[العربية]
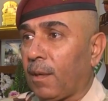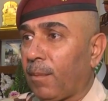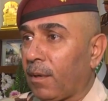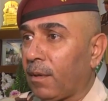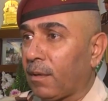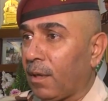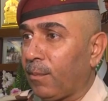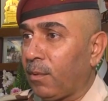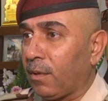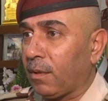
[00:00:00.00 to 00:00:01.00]
كما
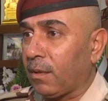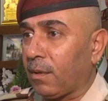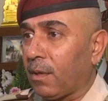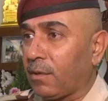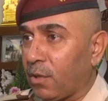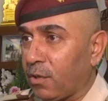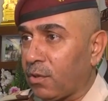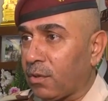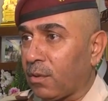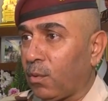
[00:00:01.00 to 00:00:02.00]
تعلمون
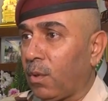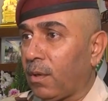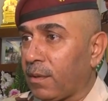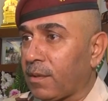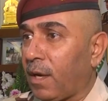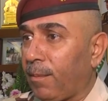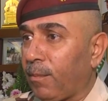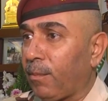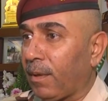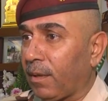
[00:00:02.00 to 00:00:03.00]
الجيش هو صاحب
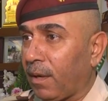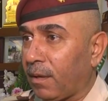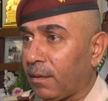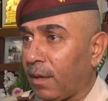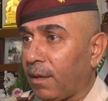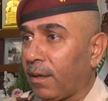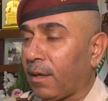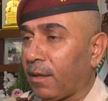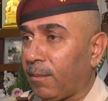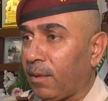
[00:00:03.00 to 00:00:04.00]
المبادرات
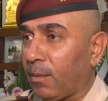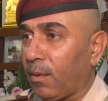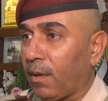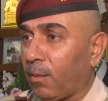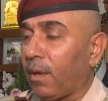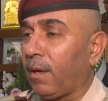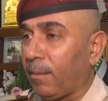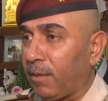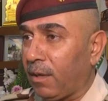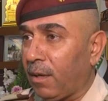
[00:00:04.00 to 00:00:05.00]
الخدمية
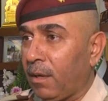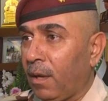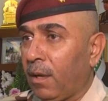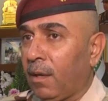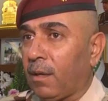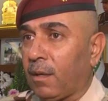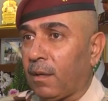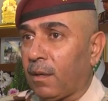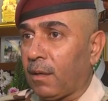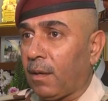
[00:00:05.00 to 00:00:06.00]
والأمنية
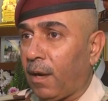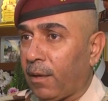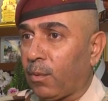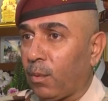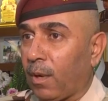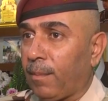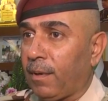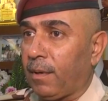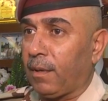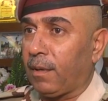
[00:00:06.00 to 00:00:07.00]
لاحظت
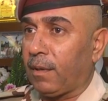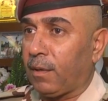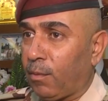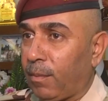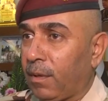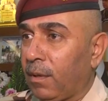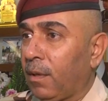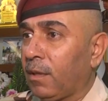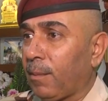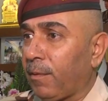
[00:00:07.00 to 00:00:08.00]
قبل
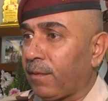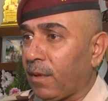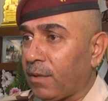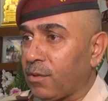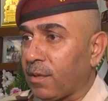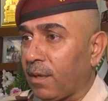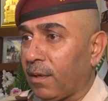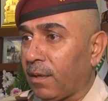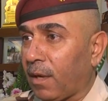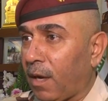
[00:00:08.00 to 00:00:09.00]
مصر
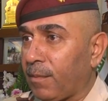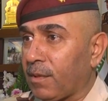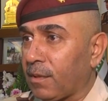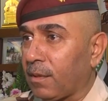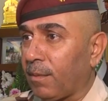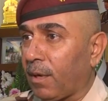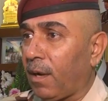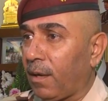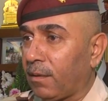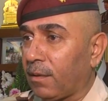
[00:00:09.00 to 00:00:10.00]
الخامس
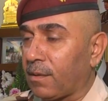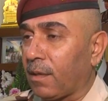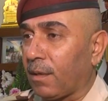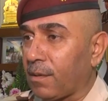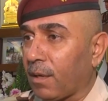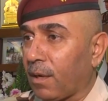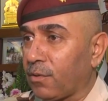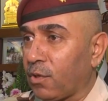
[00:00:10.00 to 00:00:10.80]
برعاية السيد الرئيس